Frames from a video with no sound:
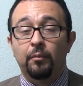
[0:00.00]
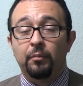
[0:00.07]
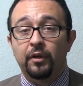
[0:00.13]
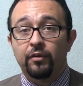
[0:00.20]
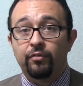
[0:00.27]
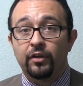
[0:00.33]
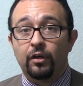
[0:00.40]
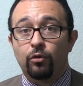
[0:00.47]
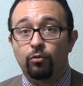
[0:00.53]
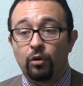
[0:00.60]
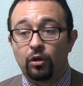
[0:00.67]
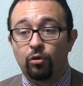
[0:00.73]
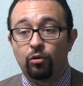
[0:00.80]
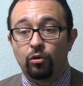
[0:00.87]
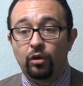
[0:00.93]
me refiero,
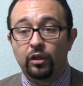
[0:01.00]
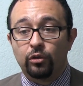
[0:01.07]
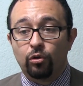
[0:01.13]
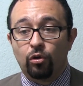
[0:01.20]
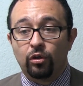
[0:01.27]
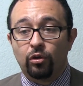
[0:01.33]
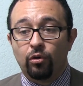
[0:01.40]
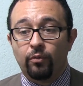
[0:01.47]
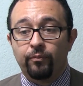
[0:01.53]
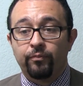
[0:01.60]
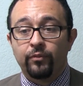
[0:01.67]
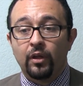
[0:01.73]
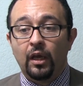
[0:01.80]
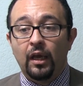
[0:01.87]
no al correo electrónico.